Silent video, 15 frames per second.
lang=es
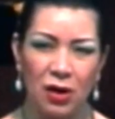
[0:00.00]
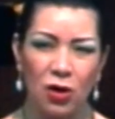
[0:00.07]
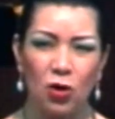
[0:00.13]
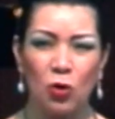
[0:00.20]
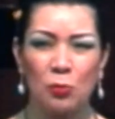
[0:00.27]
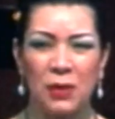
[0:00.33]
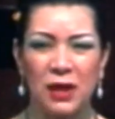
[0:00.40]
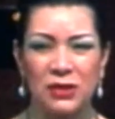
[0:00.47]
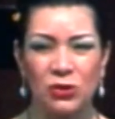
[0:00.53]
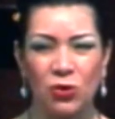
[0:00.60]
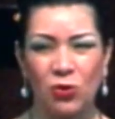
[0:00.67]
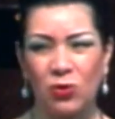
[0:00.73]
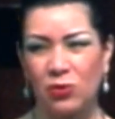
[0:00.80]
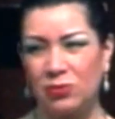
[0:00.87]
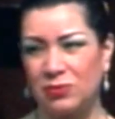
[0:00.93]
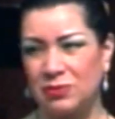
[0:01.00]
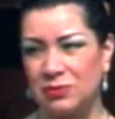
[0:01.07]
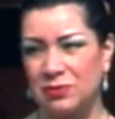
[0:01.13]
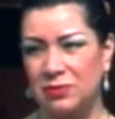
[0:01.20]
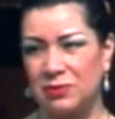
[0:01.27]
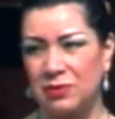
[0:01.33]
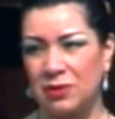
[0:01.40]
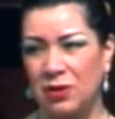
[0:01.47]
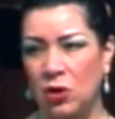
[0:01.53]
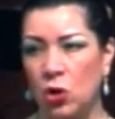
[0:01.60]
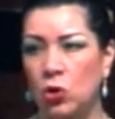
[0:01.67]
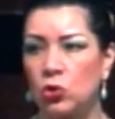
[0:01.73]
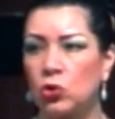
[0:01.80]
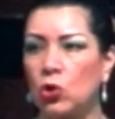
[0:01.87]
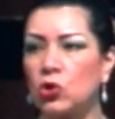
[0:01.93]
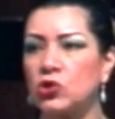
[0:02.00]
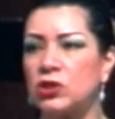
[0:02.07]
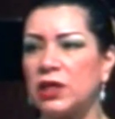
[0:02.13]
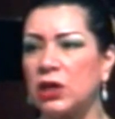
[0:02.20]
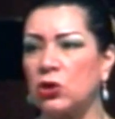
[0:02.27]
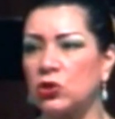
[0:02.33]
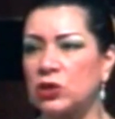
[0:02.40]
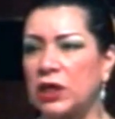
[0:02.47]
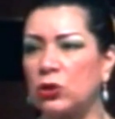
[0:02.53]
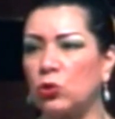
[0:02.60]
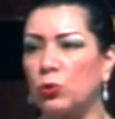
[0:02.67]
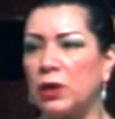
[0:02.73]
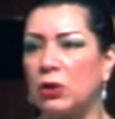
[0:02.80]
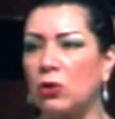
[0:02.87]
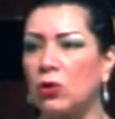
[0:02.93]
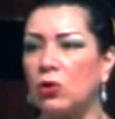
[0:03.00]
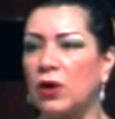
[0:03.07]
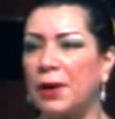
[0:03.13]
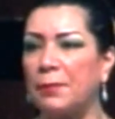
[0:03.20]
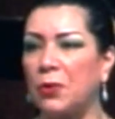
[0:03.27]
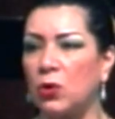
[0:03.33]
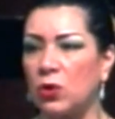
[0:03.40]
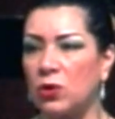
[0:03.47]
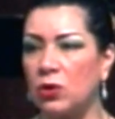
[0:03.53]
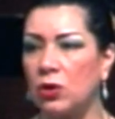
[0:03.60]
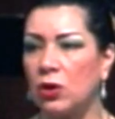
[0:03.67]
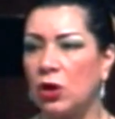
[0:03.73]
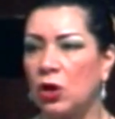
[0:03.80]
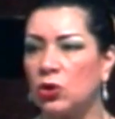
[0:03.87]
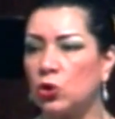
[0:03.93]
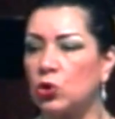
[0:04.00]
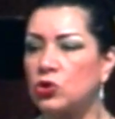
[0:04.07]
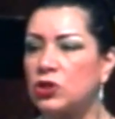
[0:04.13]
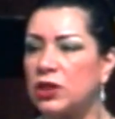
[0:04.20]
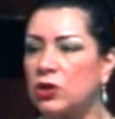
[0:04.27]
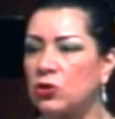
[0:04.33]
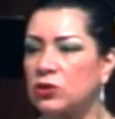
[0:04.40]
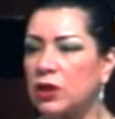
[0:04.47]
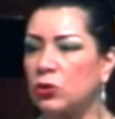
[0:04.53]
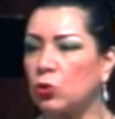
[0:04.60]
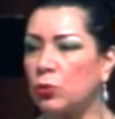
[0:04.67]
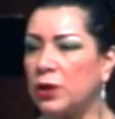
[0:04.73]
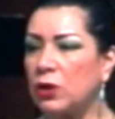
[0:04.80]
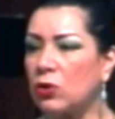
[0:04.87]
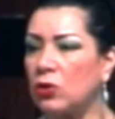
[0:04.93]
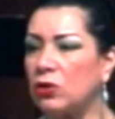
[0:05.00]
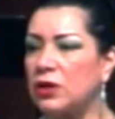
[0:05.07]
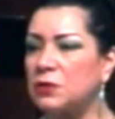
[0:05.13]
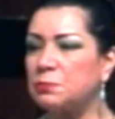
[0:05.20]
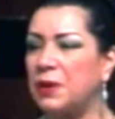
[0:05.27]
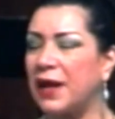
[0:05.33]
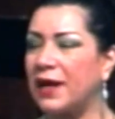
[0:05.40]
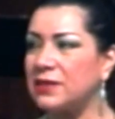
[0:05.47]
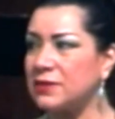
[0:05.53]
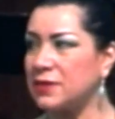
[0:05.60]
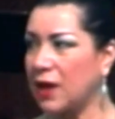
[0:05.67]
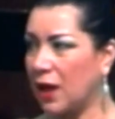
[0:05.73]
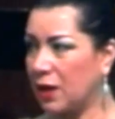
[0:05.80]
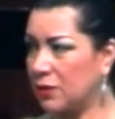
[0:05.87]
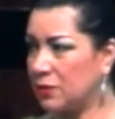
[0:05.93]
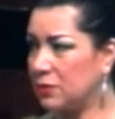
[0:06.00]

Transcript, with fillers: Lo mató. Dos hijos que tuvieron con amor, dos hijos que tuvieron con esperanza,